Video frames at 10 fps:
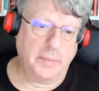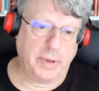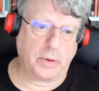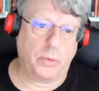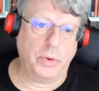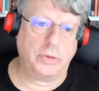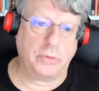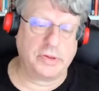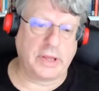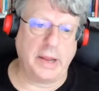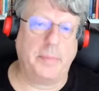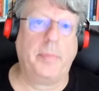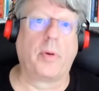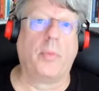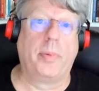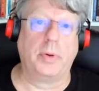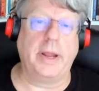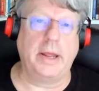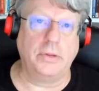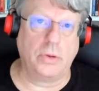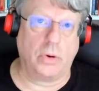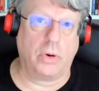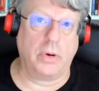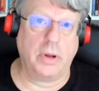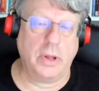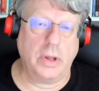per cui tu stai proponendo